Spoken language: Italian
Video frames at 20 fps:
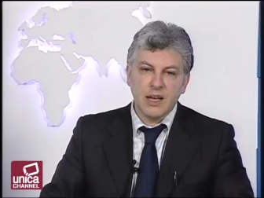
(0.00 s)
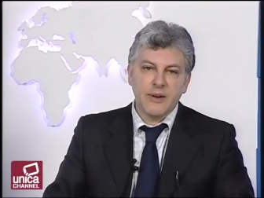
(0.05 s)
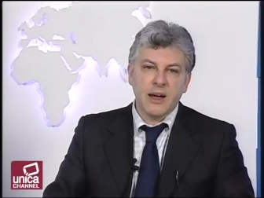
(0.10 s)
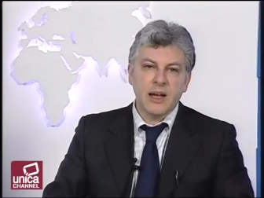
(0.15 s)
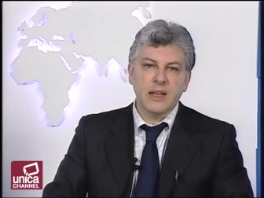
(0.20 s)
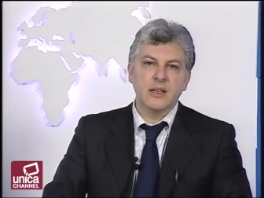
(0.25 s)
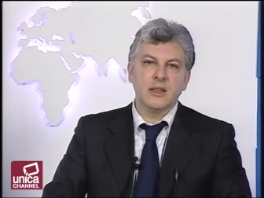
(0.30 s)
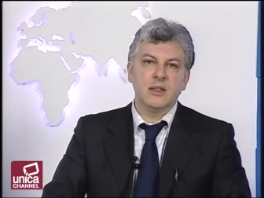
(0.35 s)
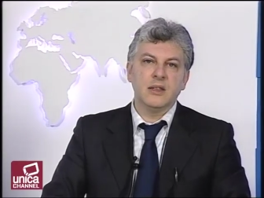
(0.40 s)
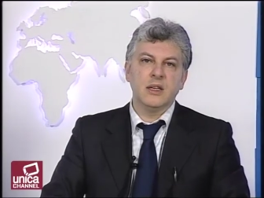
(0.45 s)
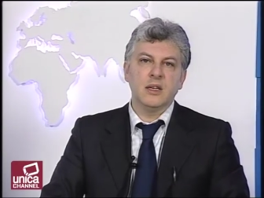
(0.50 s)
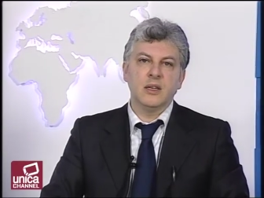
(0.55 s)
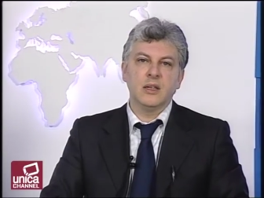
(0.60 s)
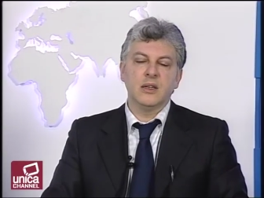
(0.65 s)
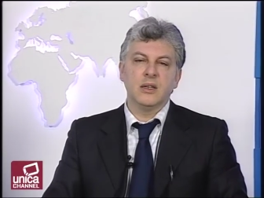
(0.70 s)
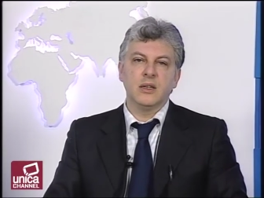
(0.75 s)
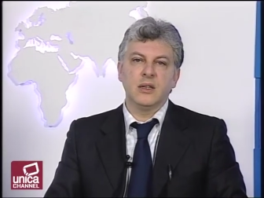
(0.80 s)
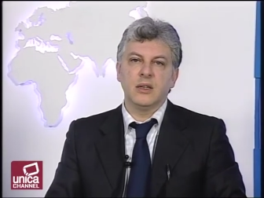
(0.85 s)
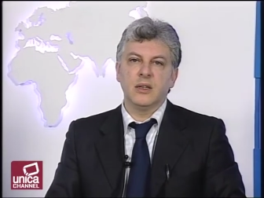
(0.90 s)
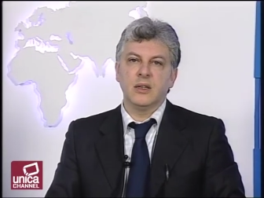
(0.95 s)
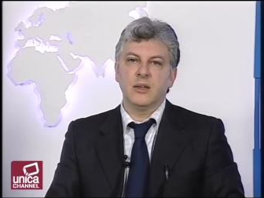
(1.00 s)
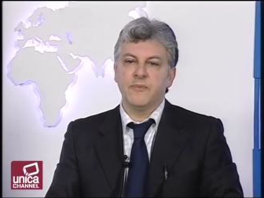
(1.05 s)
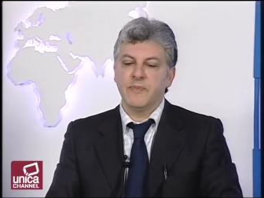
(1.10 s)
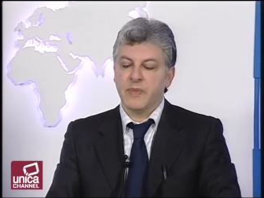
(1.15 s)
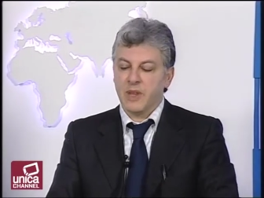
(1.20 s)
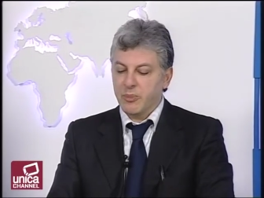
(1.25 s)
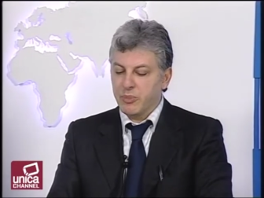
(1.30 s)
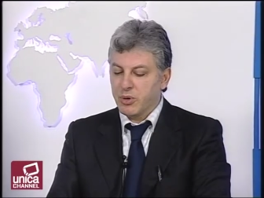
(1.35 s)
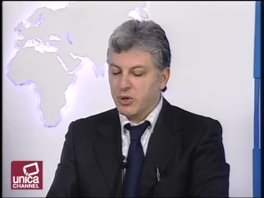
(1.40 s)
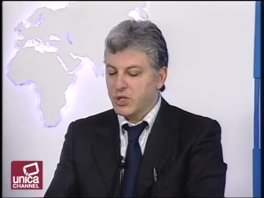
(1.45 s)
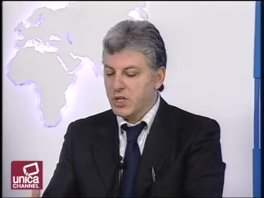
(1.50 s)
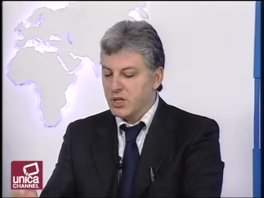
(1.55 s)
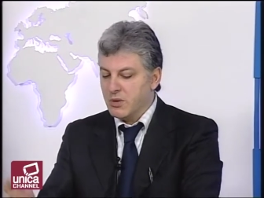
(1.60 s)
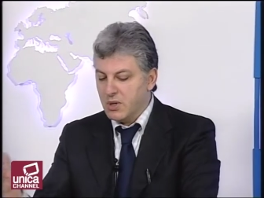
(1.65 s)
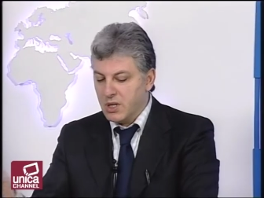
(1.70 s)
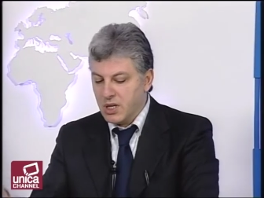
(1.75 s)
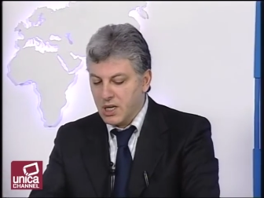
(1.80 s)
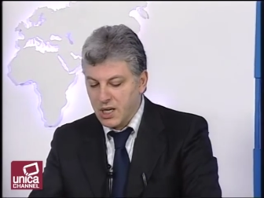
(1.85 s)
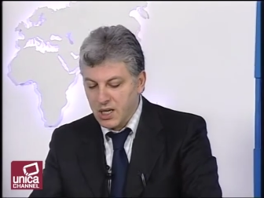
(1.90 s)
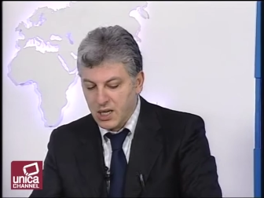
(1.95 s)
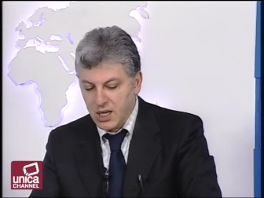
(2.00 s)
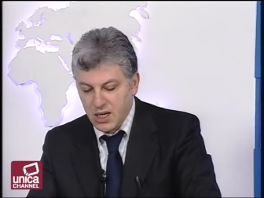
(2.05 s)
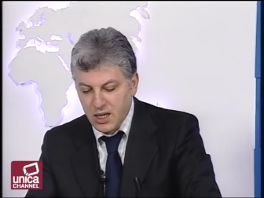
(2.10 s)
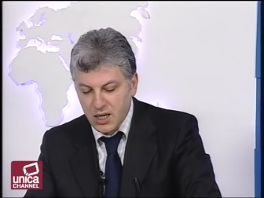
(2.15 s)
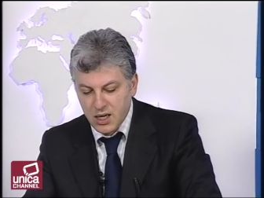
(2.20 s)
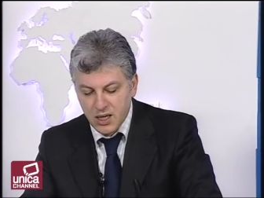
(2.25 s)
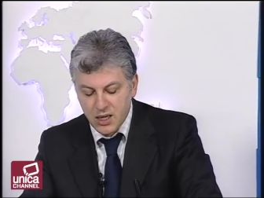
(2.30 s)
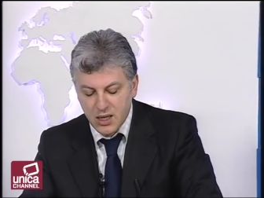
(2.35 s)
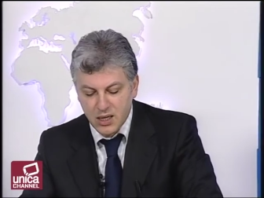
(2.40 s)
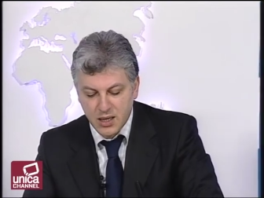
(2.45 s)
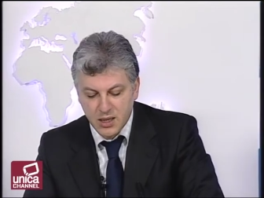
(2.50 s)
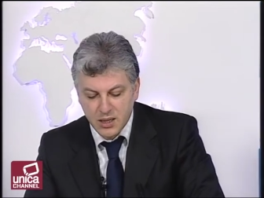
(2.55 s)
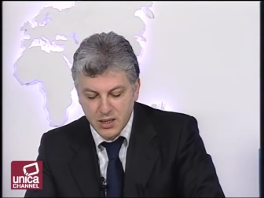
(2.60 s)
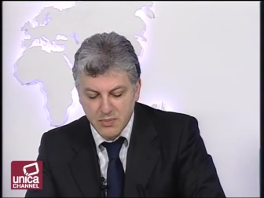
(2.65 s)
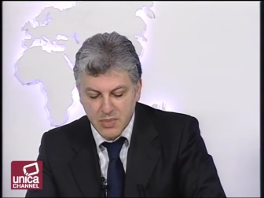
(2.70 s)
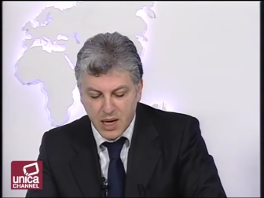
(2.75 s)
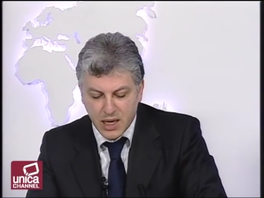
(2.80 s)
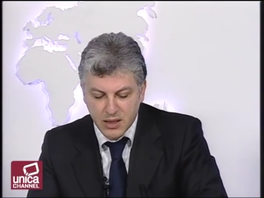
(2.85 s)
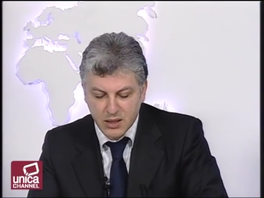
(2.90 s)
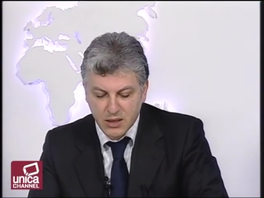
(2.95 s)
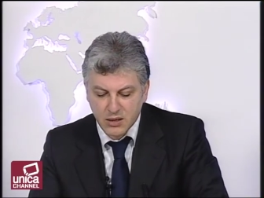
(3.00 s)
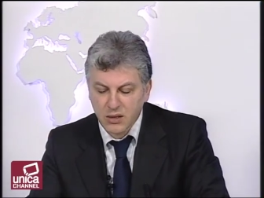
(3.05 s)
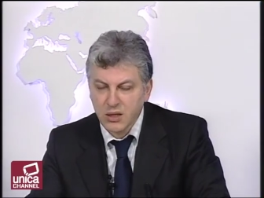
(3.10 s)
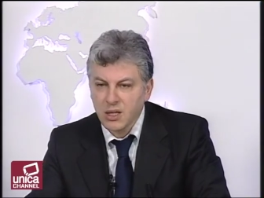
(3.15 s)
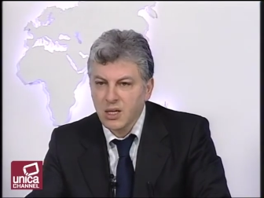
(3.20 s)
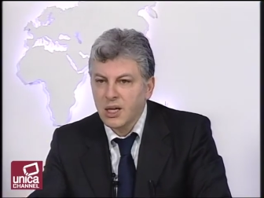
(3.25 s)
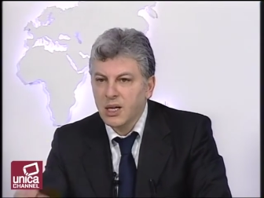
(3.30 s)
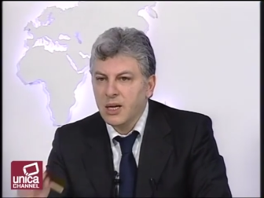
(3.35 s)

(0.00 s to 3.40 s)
avanti e di eh, proseguire nel eh, dibattito.